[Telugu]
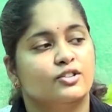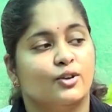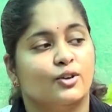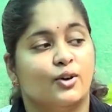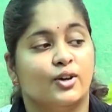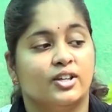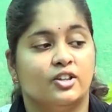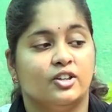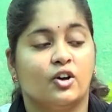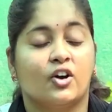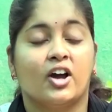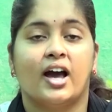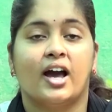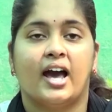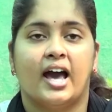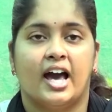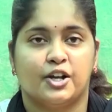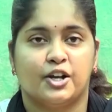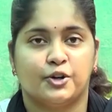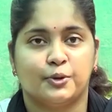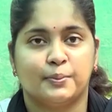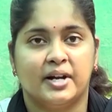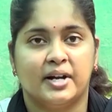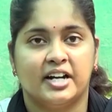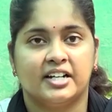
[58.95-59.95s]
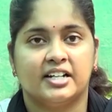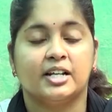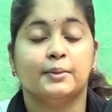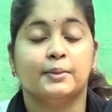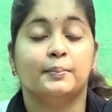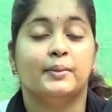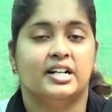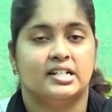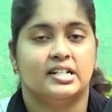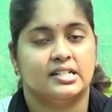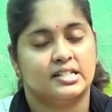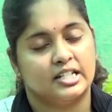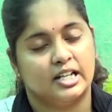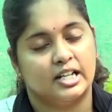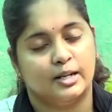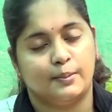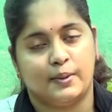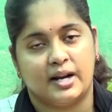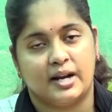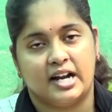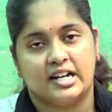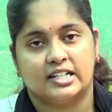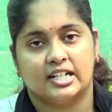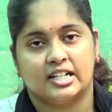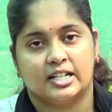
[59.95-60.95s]
సో ఇది ఒక అరోమాటిక్
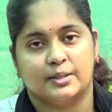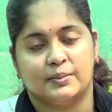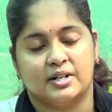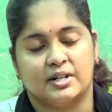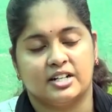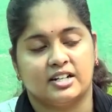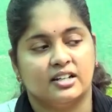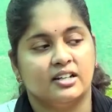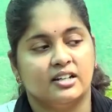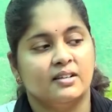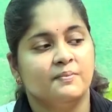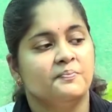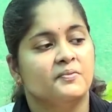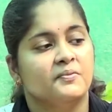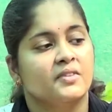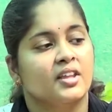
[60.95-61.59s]
మెడిసినల్ ప్లాంట్ అనమాట